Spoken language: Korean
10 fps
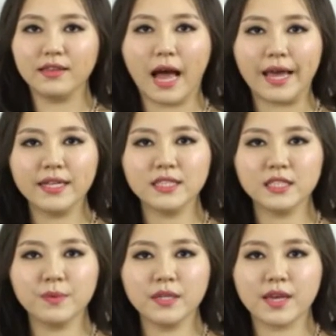나의
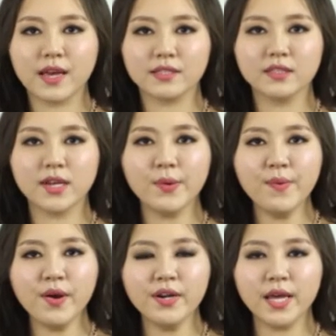집에 대해서
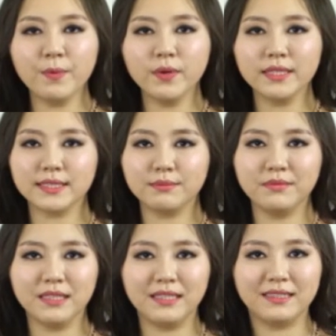설명을
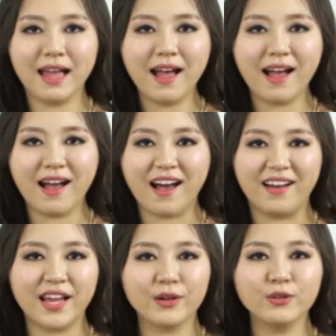해보겠습니다.
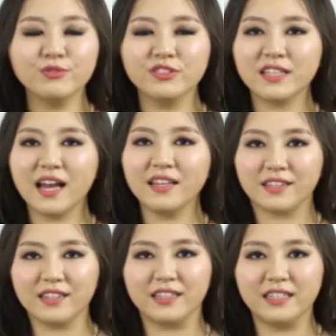라고
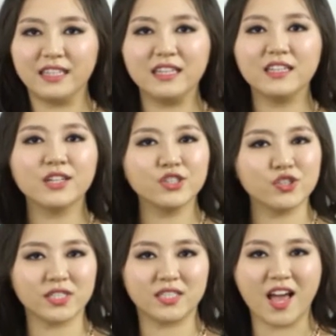문단을 이끌어
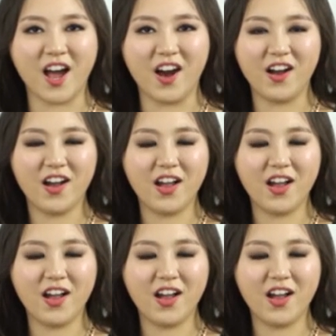주었어요.